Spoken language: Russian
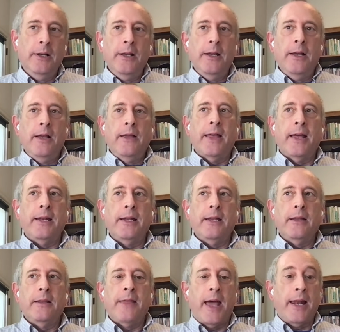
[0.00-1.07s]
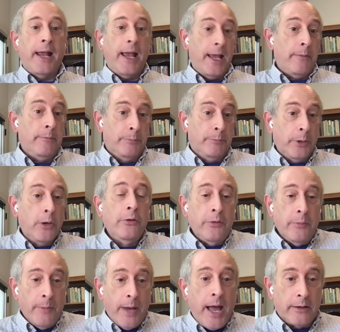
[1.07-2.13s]
который был бы важен
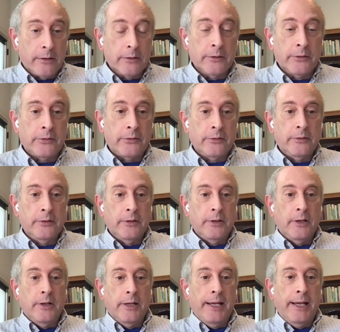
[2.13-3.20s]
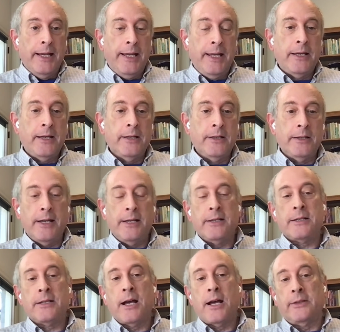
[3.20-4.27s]
и в то же
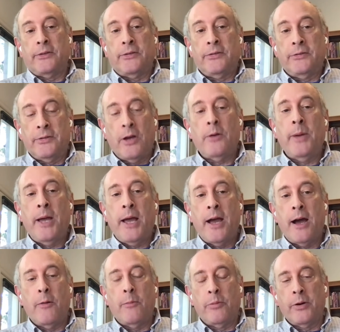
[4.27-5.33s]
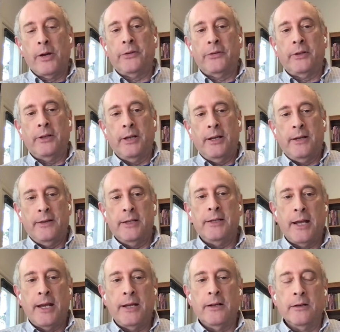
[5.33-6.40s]
время не отражен каким-то образом
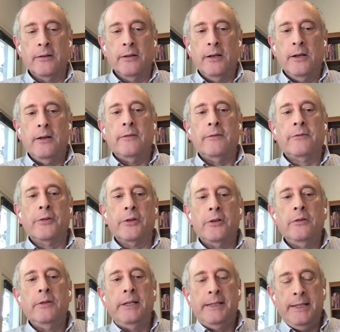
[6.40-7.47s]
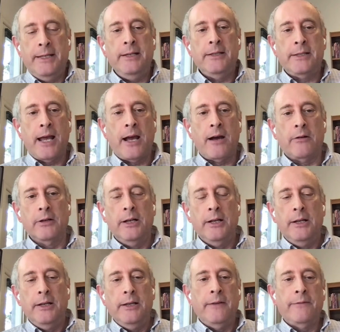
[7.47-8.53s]
в данных. Надо просто
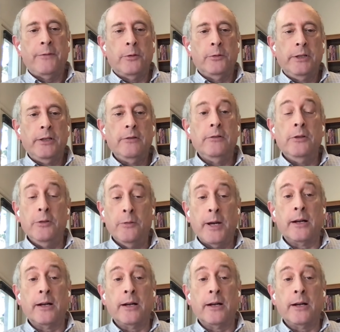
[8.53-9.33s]
знать, как это